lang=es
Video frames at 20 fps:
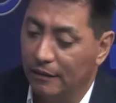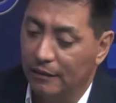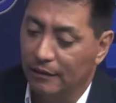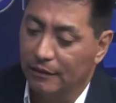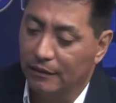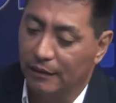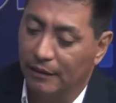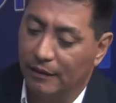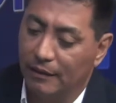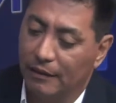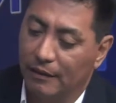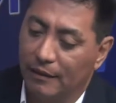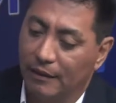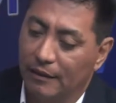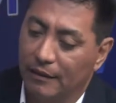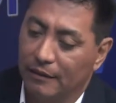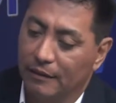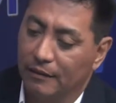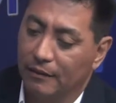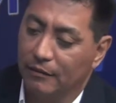
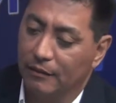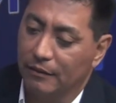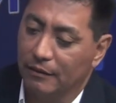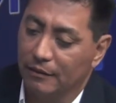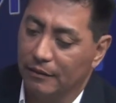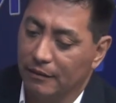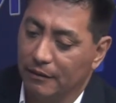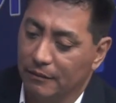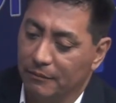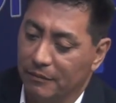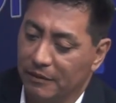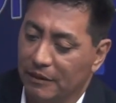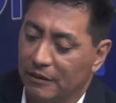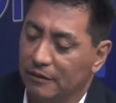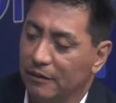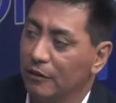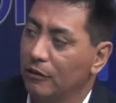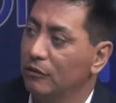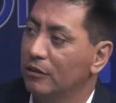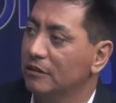que el
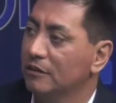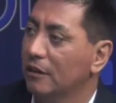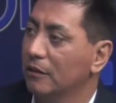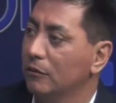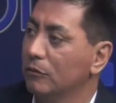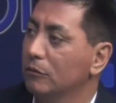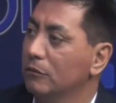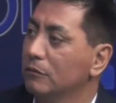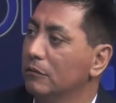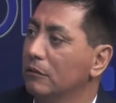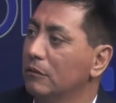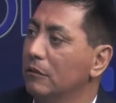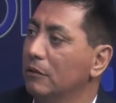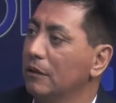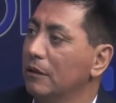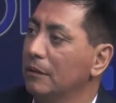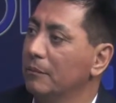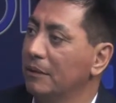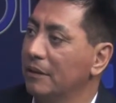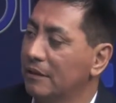Ministerio de Salud
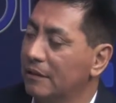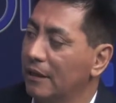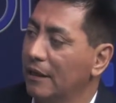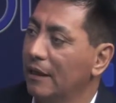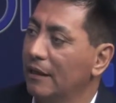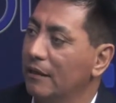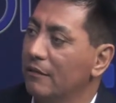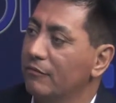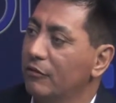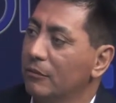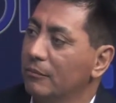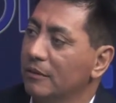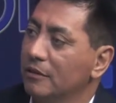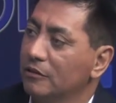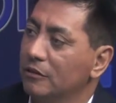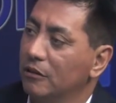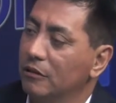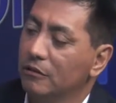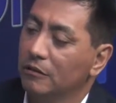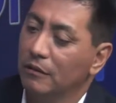me entregue la
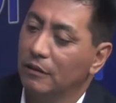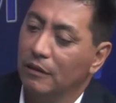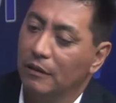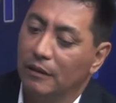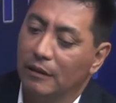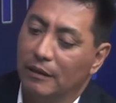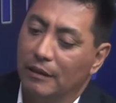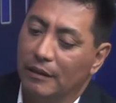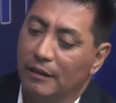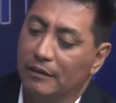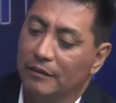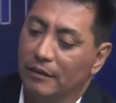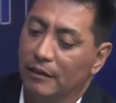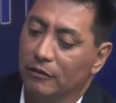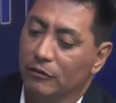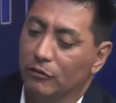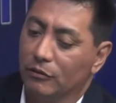información. Entiendo